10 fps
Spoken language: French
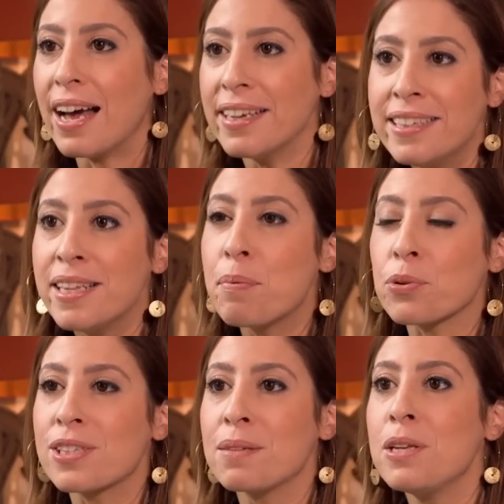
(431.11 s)
il
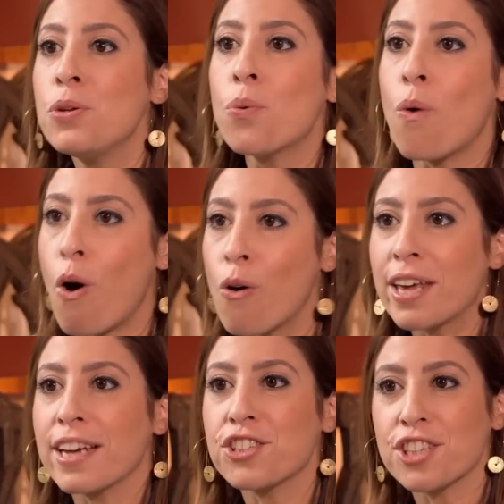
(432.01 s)
dépense des millions en
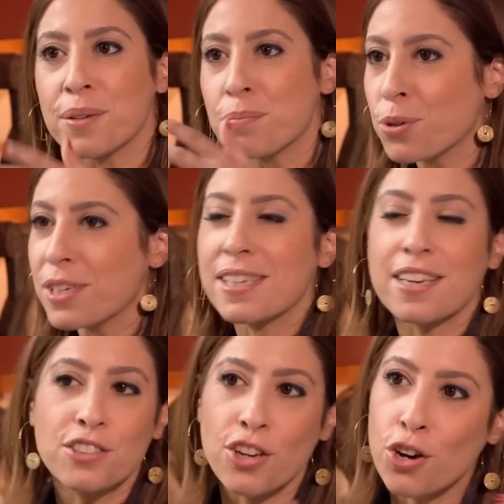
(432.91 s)
cachet pour les
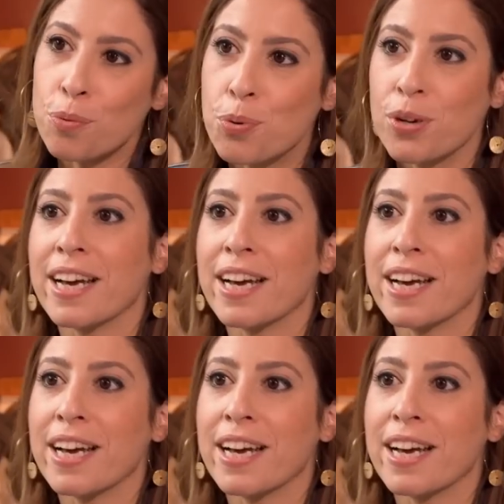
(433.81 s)
acteurs, pour les